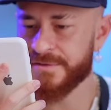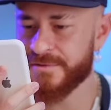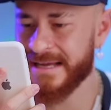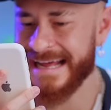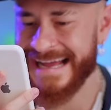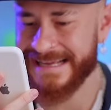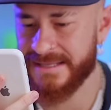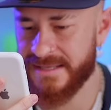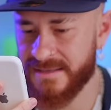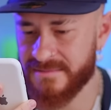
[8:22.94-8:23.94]
do
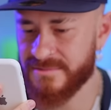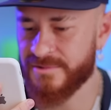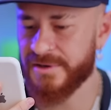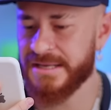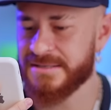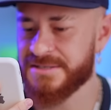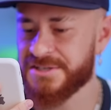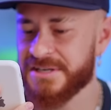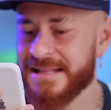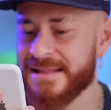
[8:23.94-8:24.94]
Graak, 2 de
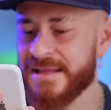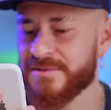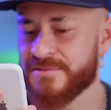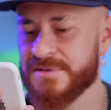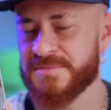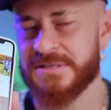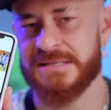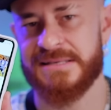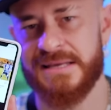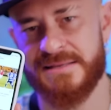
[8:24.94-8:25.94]
janeiro de
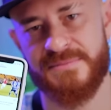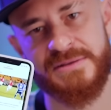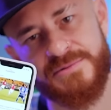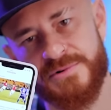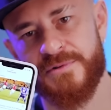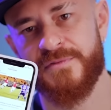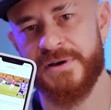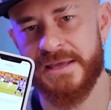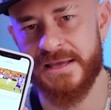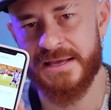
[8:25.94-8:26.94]
2016, mas o jogo
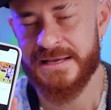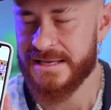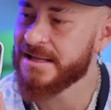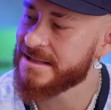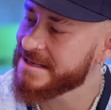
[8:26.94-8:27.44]
foi em